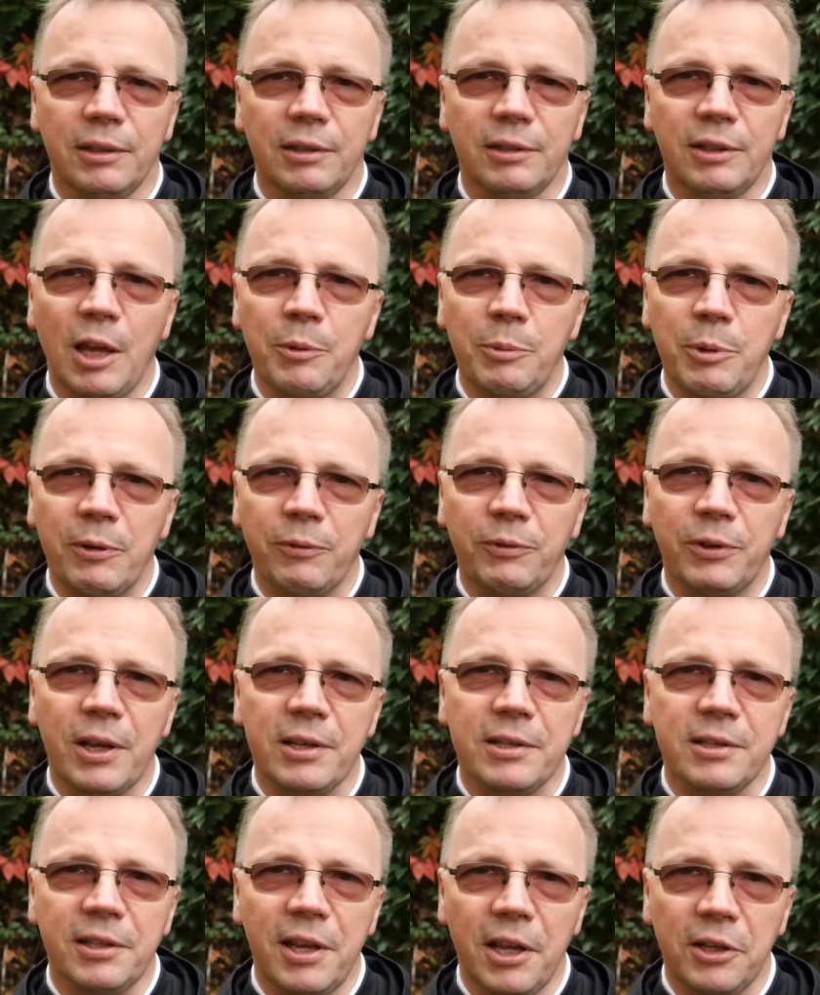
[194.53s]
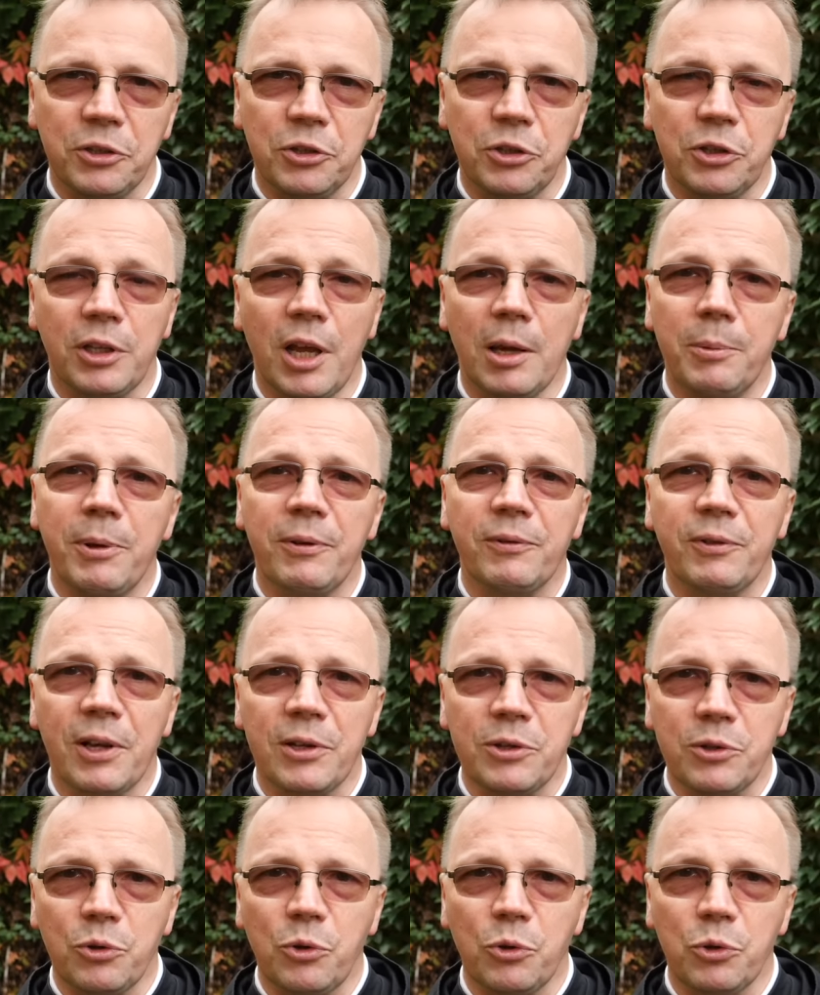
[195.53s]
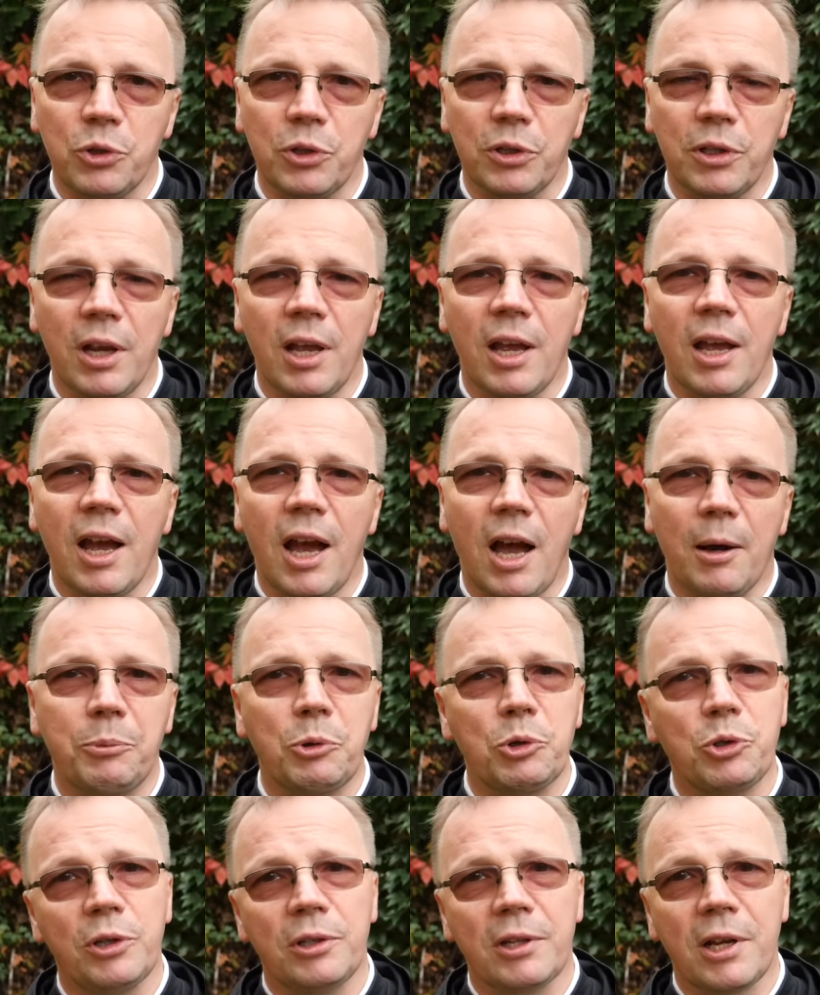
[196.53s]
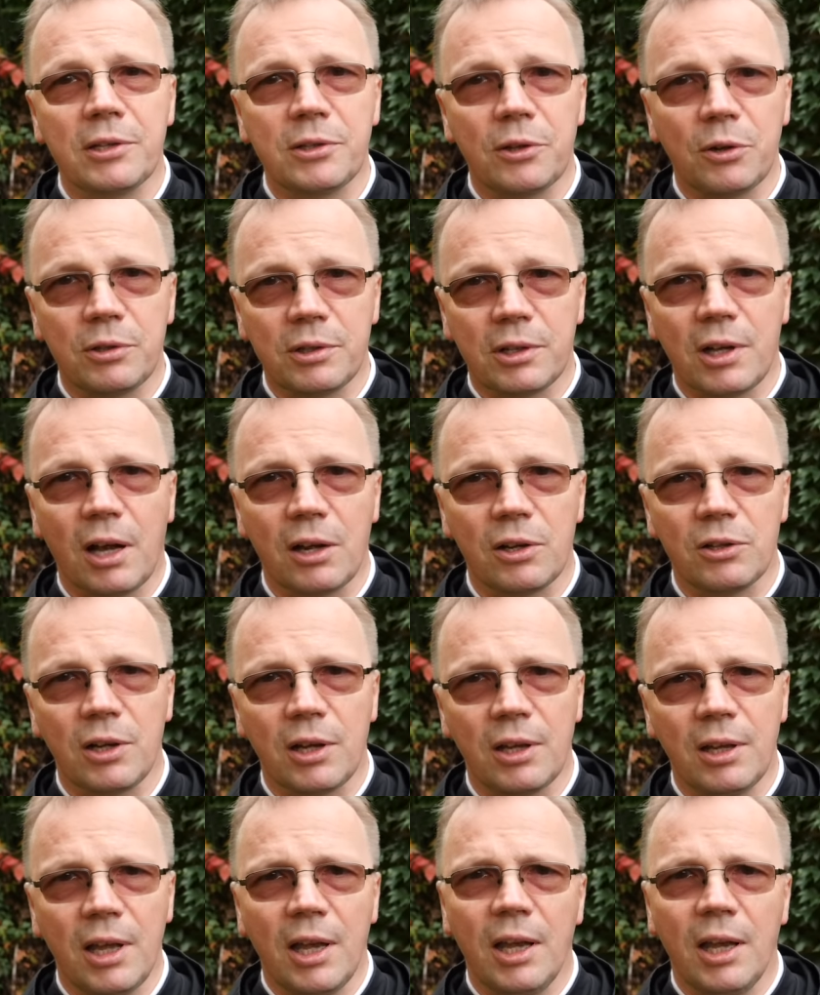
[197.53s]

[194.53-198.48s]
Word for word: Najpierw nas nęci, najpierw najpierw nas kusi, a później nas oskarża.